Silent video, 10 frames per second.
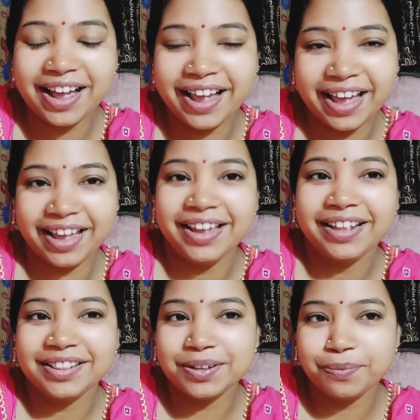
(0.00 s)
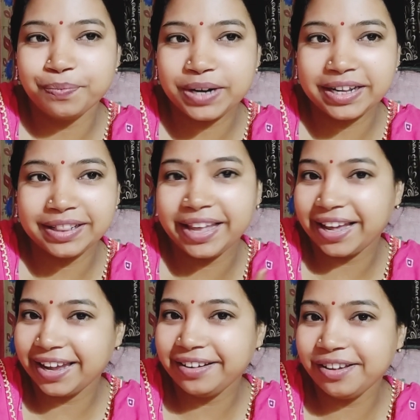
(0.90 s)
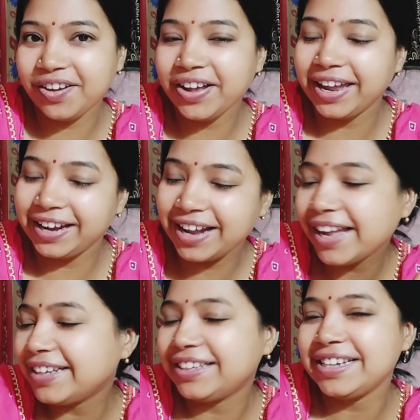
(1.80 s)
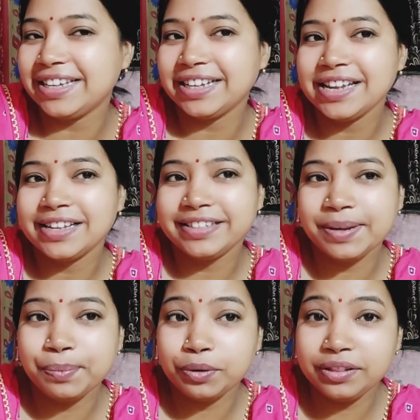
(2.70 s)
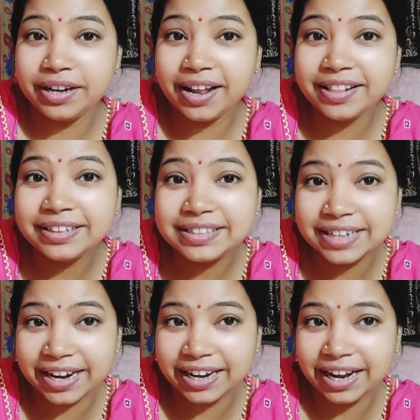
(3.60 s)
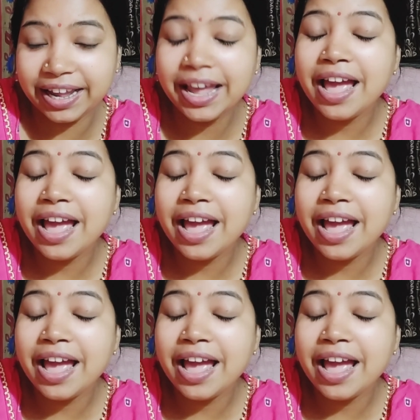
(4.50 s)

হ্যাঁ তোমরা দেখে নিও এটাই ঠিক যে মন্দিরাদির চ্যানেলে